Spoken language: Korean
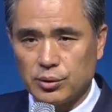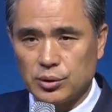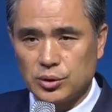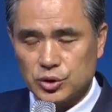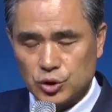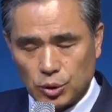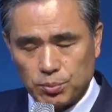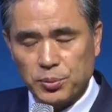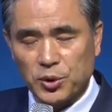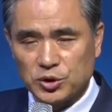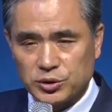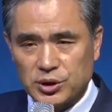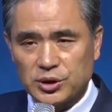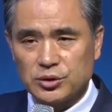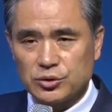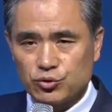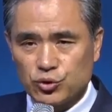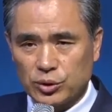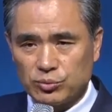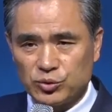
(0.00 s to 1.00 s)
첫 번째는
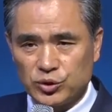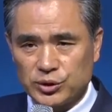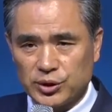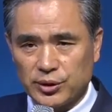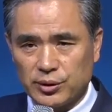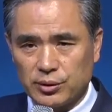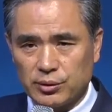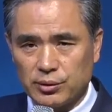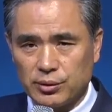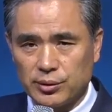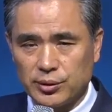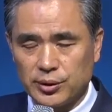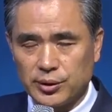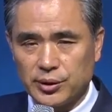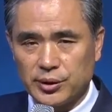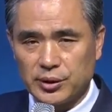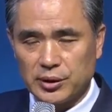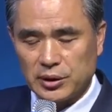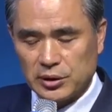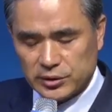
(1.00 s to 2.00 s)
죄 문제예요.
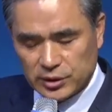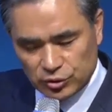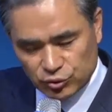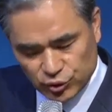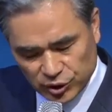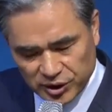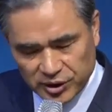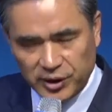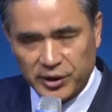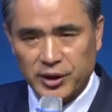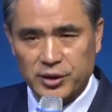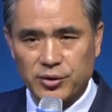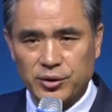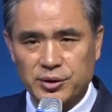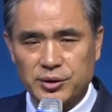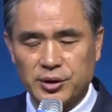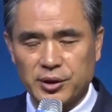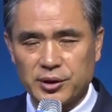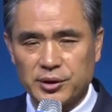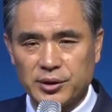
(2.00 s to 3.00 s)
일단 죄가 해결이
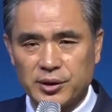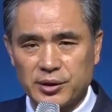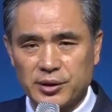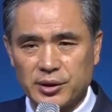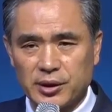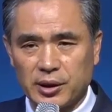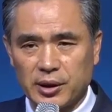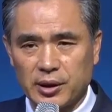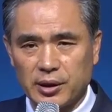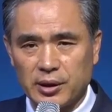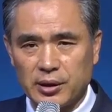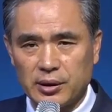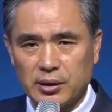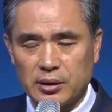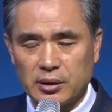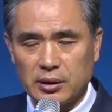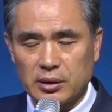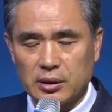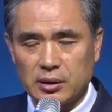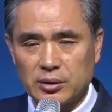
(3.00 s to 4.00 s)
돼야 되니까.
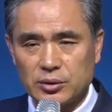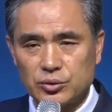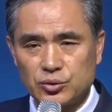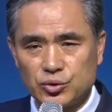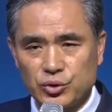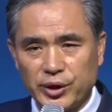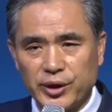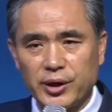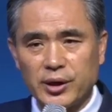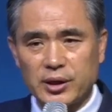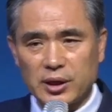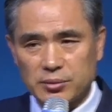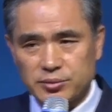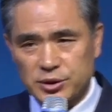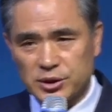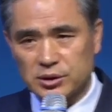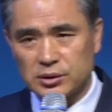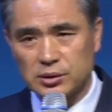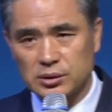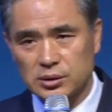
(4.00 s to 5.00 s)
죄의
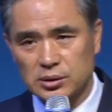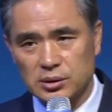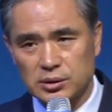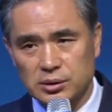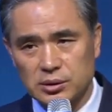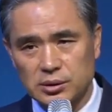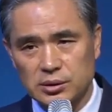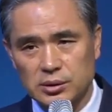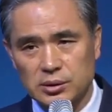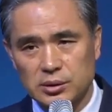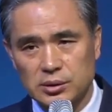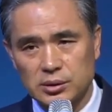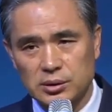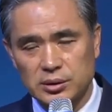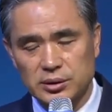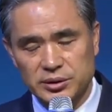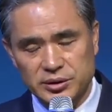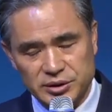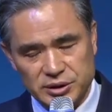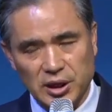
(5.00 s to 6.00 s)
값은
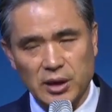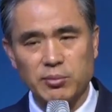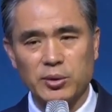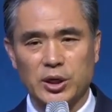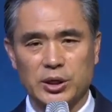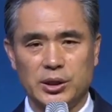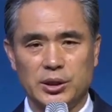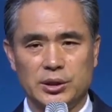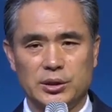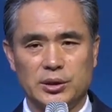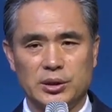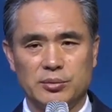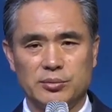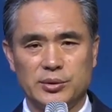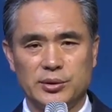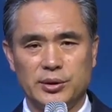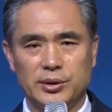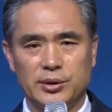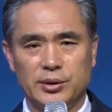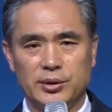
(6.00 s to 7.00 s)
사망이기 때문에
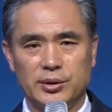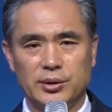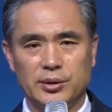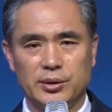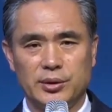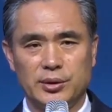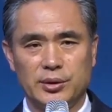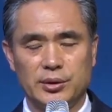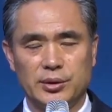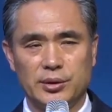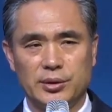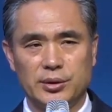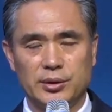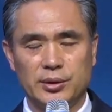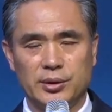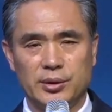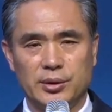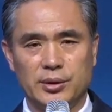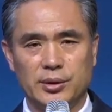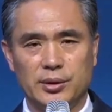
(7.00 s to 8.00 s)

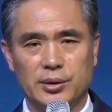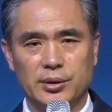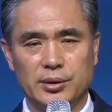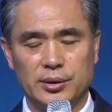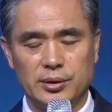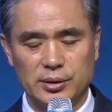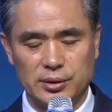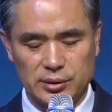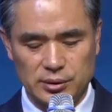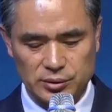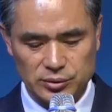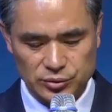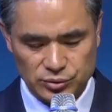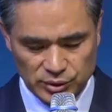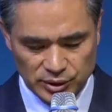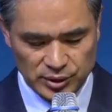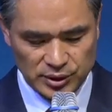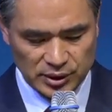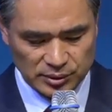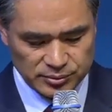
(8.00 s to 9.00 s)
예.
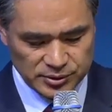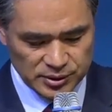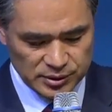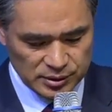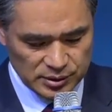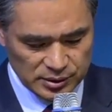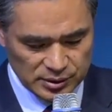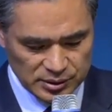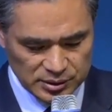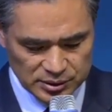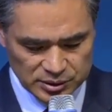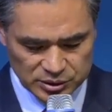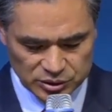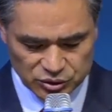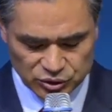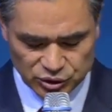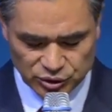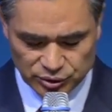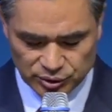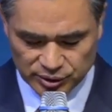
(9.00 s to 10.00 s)
죄의 값을
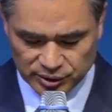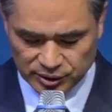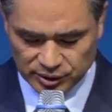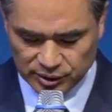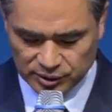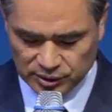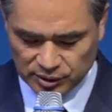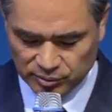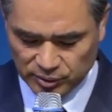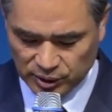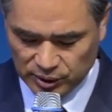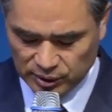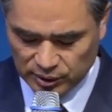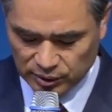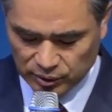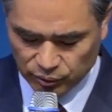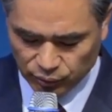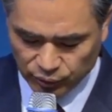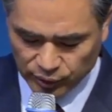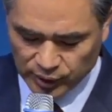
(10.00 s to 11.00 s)
치러야 되기 때문에
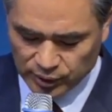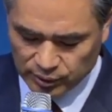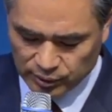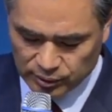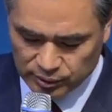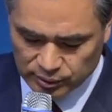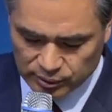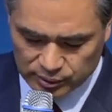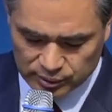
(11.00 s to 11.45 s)
왜요?